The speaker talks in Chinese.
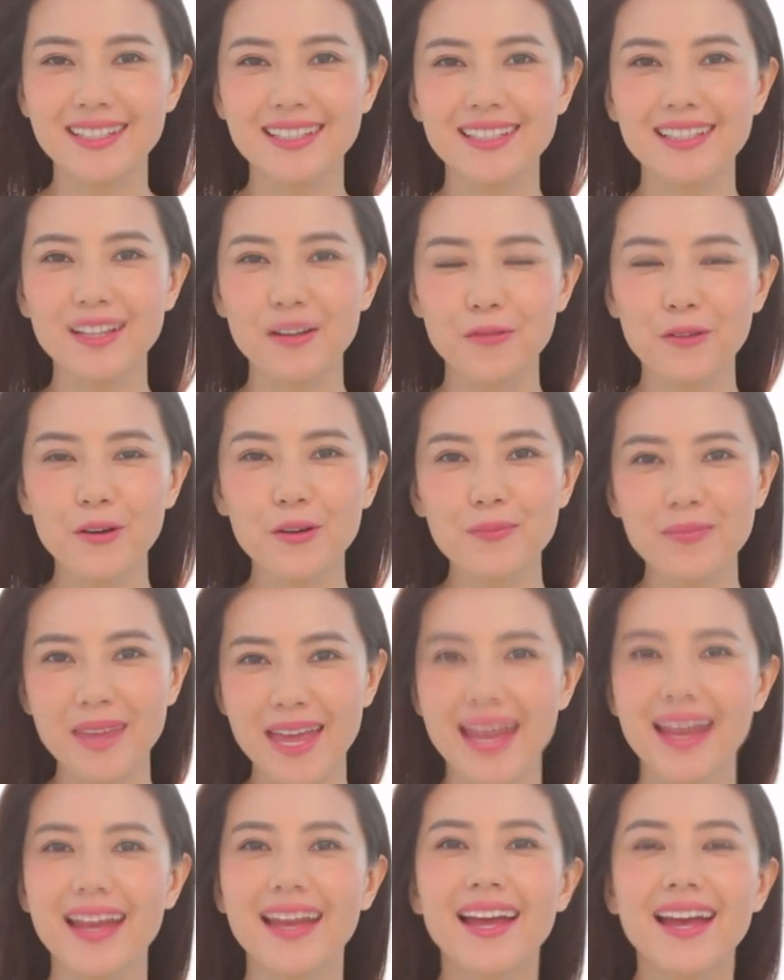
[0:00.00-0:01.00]
十二月二
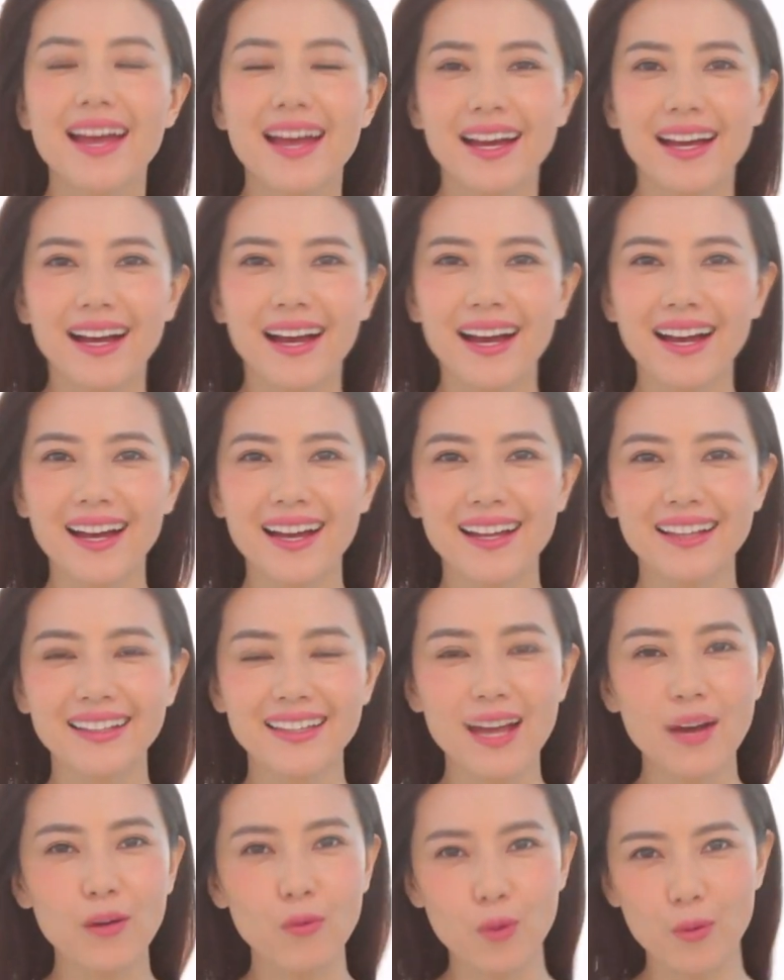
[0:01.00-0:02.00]
十五日，高圆圆
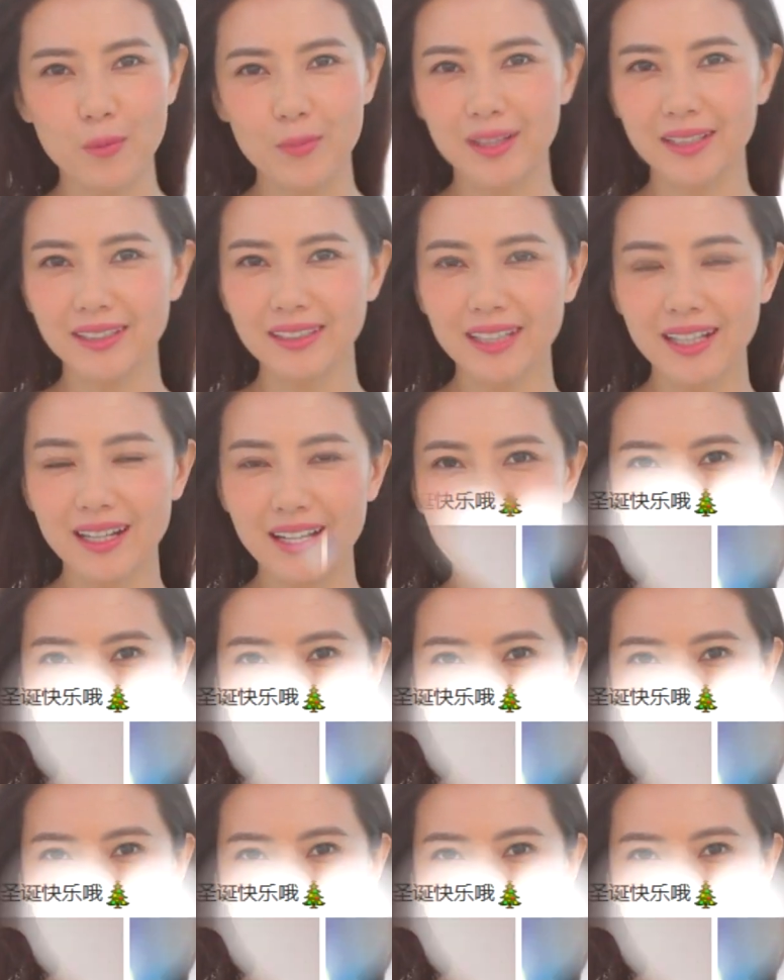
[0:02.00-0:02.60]
工作室通过